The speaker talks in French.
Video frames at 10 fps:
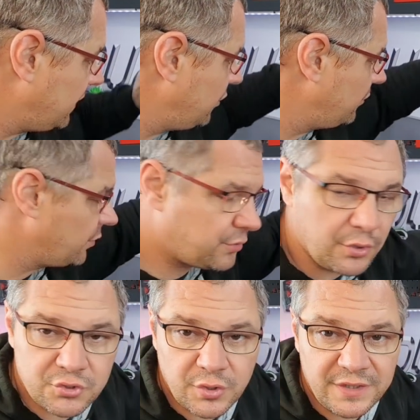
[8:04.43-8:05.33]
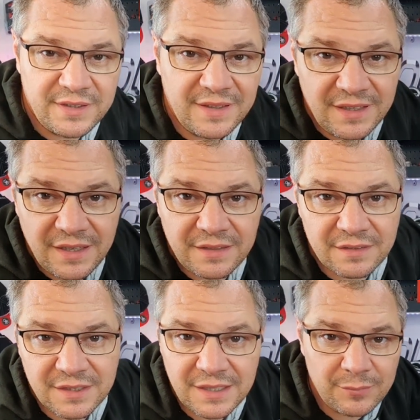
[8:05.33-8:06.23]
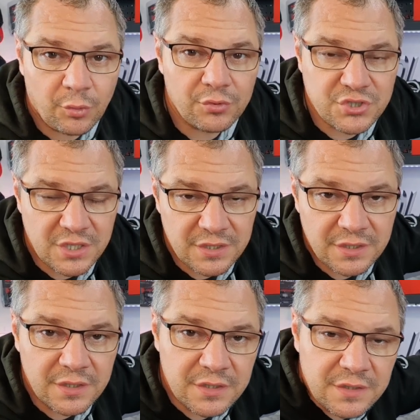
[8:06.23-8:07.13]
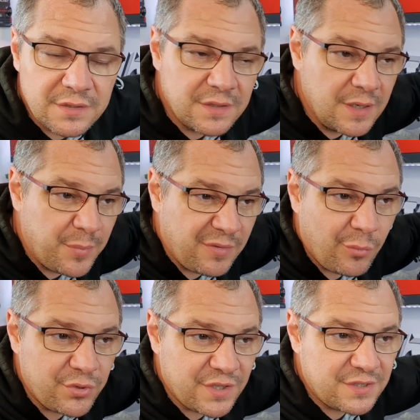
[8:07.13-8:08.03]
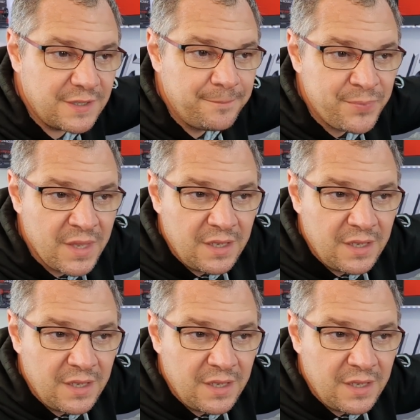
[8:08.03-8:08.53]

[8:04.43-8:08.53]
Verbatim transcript: Hein. Le moteur, je te l'ai dit, il est cassé. Bon, je il n'est pas vraiment cassé.